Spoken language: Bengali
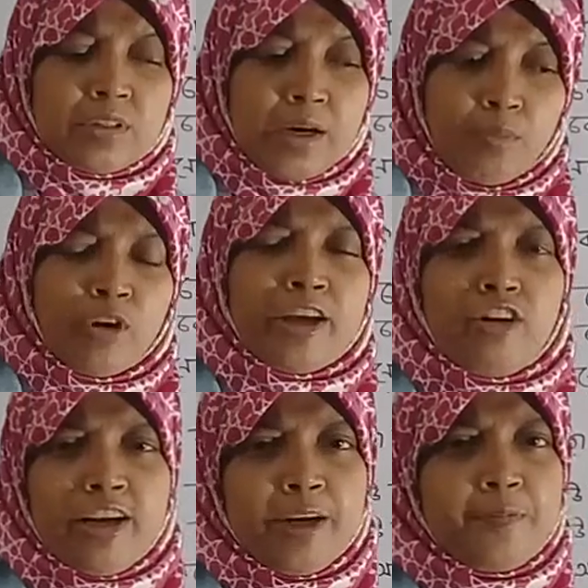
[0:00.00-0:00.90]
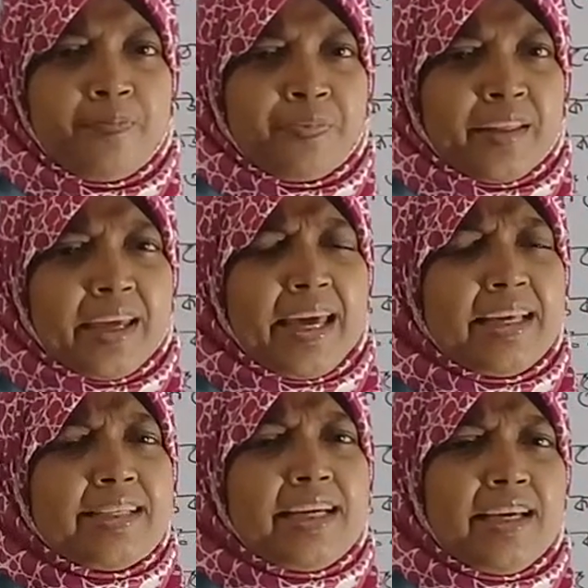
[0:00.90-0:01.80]
তারা মনে করে
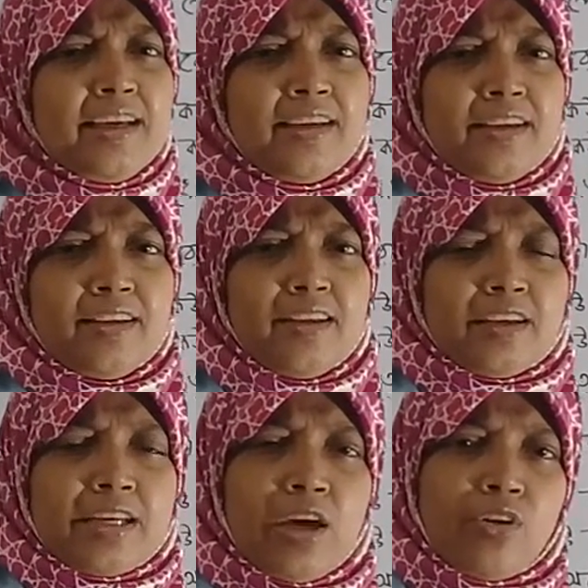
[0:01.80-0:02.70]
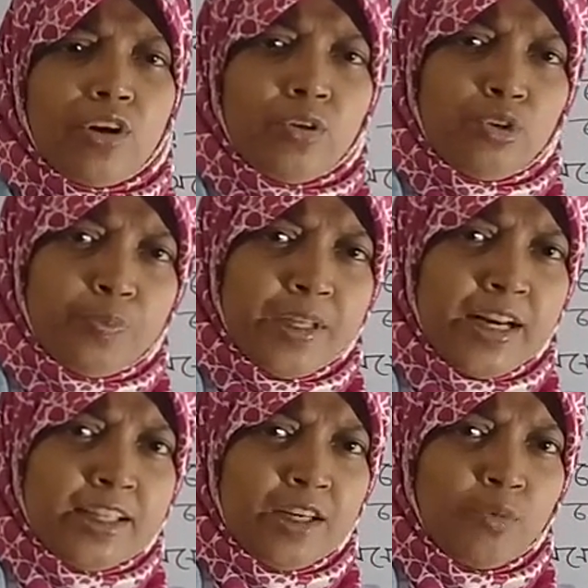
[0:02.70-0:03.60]
এই যে কেউ কেউ খুব
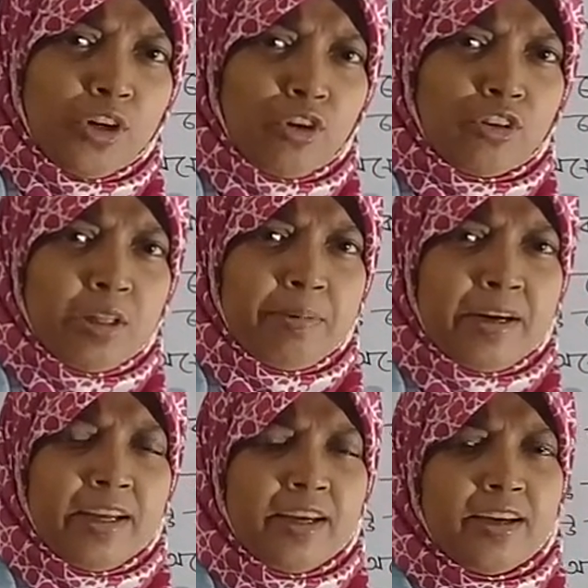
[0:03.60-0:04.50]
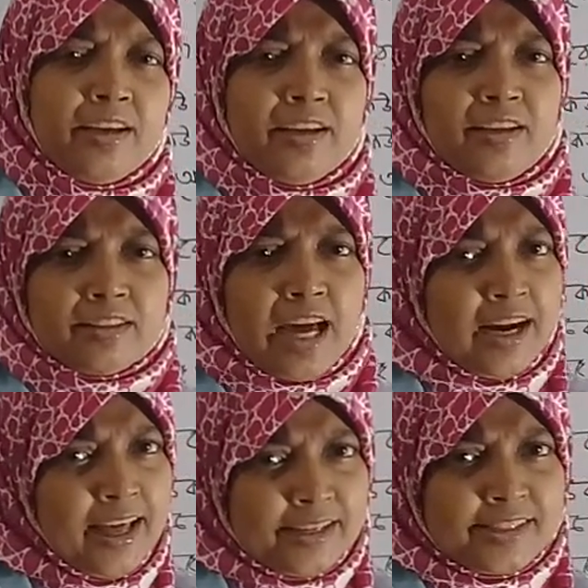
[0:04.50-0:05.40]
তাড়াতাড়ি মনে করতে পারে
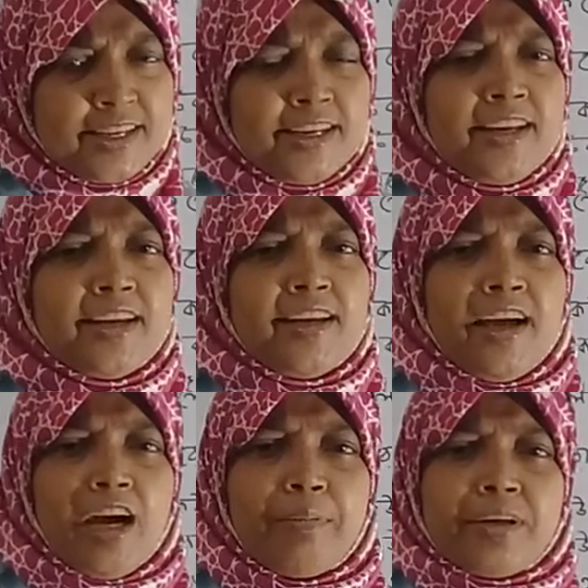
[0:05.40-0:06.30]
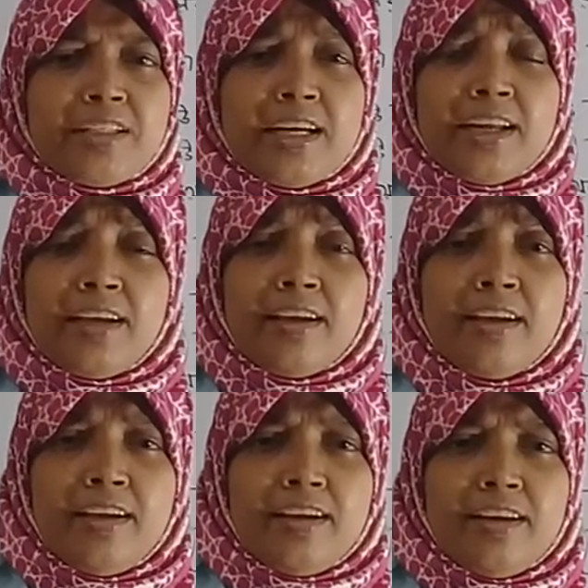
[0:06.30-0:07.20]
তারা এক শ্রেণীর আবার যারা
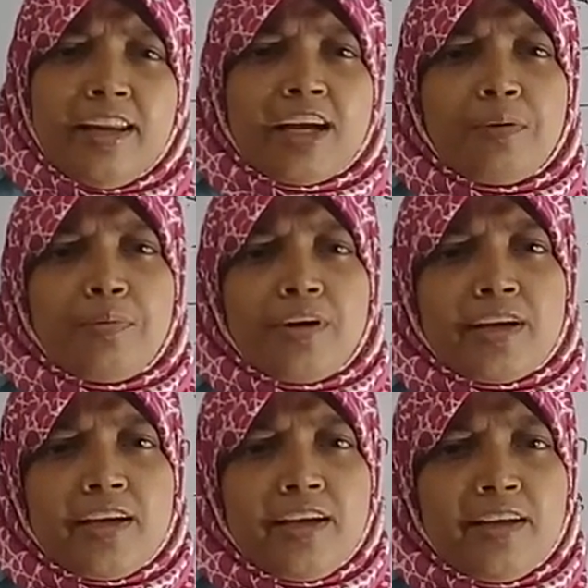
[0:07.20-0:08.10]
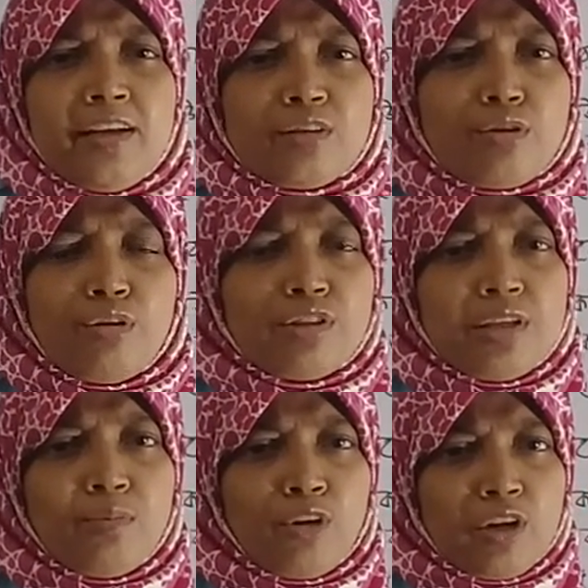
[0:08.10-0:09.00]
লেখাপড়াকে
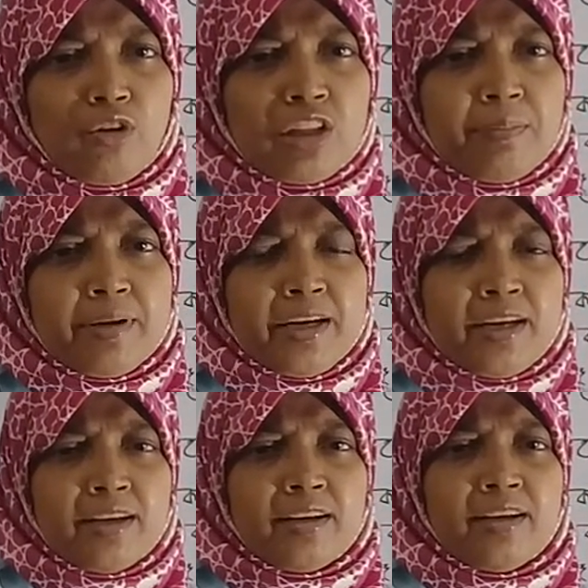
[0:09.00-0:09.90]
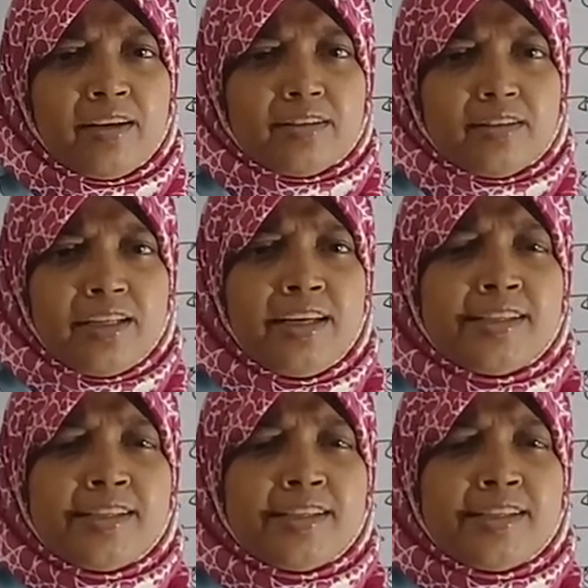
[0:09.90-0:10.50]
সহজেই মনে করতে পারে না ধীর